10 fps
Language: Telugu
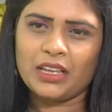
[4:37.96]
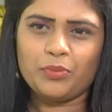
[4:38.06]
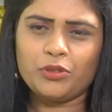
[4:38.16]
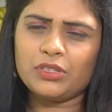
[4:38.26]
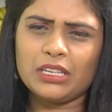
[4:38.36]

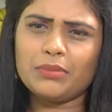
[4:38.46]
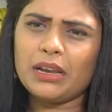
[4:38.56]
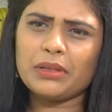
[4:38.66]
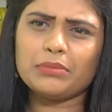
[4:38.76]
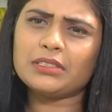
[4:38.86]
ఇప్పుడు
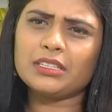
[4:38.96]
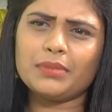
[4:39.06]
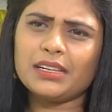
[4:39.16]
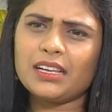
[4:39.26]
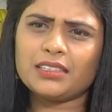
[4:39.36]
సినిమాలు పెద్ద
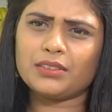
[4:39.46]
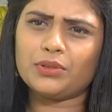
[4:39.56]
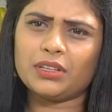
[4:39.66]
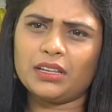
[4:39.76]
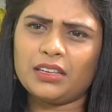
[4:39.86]
సినిమాలు
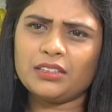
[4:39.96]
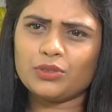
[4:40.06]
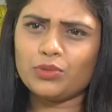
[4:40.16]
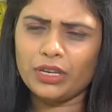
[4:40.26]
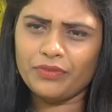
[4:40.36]
చేస్తున్నావు కదా
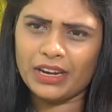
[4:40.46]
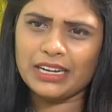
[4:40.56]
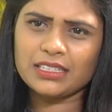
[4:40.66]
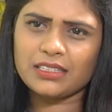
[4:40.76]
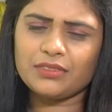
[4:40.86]
నీ
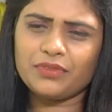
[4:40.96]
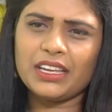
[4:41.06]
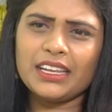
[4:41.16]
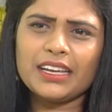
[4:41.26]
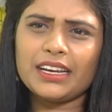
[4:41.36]
ఫ్రెండ్స్
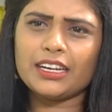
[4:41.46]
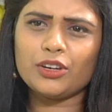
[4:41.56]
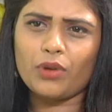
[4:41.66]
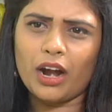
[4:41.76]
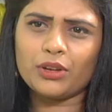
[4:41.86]
ఫీలింగ్ ఏంటి
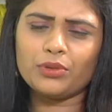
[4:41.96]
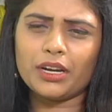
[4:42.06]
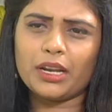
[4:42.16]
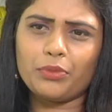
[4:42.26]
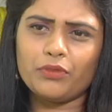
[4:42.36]
నువ్వు
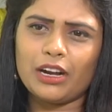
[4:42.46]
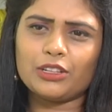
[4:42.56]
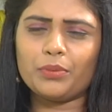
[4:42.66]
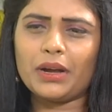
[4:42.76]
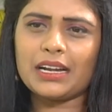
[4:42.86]
ఆడుకునేటప్పుడు
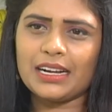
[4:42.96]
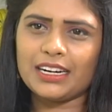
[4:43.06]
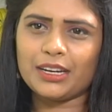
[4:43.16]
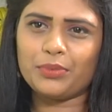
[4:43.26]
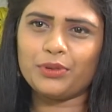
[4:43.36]
వాళ్ళతో
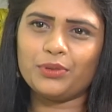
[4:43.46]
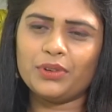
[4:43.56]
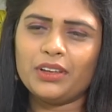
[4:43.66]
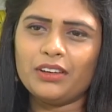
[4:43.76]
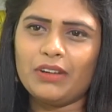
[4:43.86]
మాట్లాడేటప్పుడు
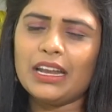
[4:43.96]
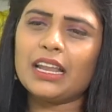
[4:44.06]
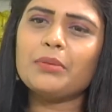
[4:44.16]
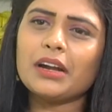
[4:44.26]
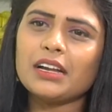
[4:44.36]
వాళ్ళు
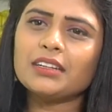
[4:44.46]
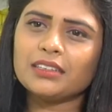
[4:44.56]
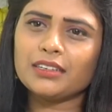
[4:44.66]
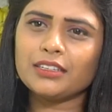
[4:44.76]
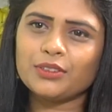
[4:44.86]
ఎలా
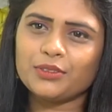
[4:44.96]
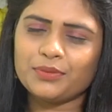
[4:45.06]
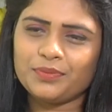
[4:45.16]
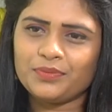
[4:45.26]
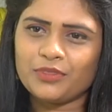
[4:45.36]
మాట్లాడతారు నీతో
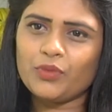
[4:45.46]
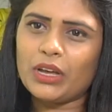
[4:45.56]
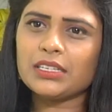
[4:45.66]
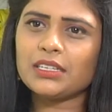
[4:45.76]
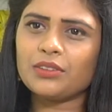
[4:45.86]
నువ్వు
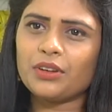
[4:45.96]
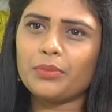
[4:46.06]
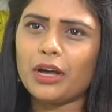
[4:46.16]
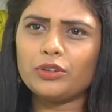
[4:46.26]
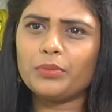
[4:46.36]
ఎలా చేసావురా
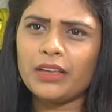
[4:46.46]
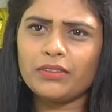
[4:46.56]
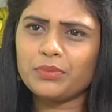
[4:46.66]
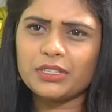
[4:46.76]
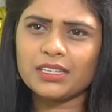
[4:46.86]
బాను భయం
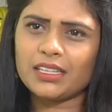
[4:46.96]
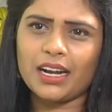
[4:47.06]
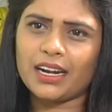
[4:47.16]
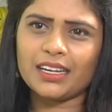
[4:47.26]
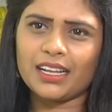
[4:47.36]

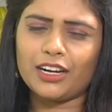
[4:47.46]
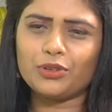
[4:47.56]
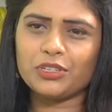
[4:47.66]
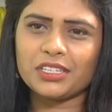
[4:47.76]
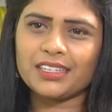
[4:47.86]
అనిపించలేదని అడగరా
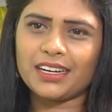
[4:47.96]
అలాంటి క్వశ్చన్స్